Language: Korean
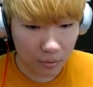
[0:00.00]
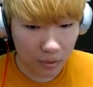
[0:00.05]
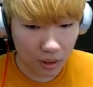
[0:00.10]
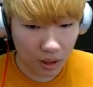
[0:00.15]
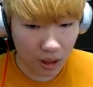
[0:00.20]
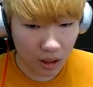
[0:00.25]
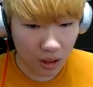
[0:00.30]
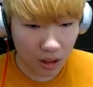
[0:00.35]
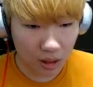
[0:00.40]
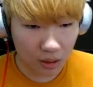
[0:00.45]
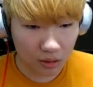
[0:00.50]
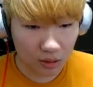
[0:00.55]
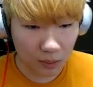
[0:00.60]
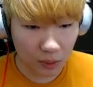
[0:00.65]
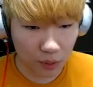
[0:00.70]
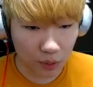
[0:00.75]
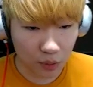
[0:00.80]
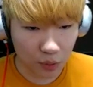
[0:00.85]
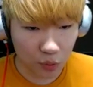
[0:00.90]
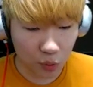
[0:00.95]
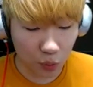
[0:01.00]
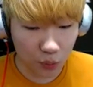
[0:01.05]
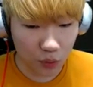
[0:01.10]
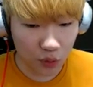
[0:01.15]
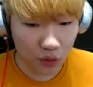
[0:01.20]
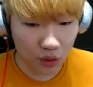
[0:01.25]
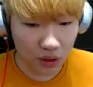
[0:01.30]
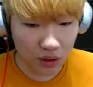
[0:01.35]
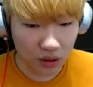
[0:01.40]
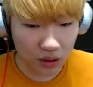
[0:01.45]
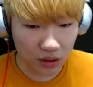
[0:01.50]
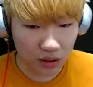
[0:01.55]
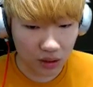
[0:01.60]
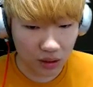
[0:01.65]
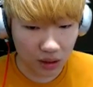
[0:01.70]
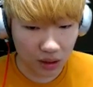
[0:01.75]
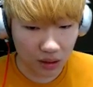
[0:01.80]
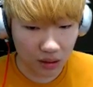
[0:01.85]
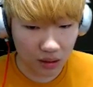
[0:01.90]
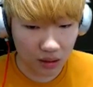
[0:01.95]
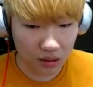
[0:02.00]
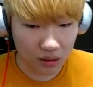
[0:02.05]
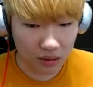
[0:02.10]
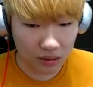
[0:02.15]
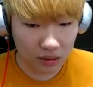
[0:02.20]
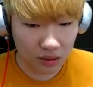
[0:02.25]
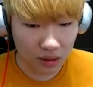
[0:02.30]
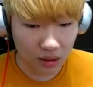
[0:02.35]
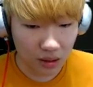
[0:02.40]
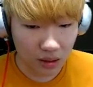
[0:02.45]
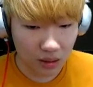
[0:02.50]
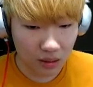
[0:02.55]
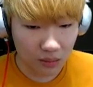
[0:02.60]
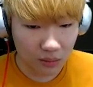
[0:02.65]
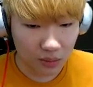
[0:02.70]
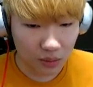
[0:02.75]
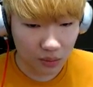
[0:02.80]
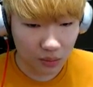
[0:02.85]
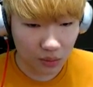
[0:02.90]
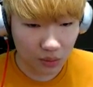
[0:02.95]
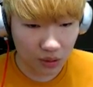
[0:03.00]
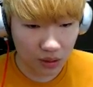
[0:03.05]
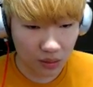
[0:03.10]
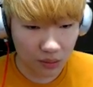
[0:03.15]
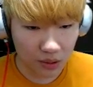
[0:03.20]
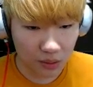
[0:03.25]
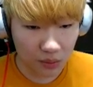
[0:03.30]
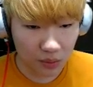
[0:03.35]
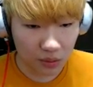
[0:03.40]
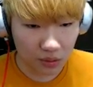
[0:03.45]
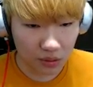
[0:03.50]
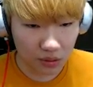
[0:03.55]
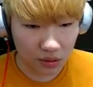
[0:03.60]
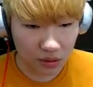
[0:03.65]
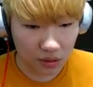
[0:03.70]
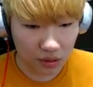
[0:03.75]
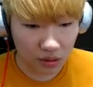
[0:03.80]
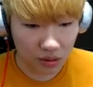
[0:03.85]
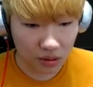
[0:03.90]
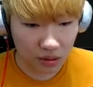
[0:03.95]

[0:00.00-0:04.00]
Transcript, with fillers: 아 저 벽돌 또 필요하네 아씨 벽돌 되게 많이 필요하다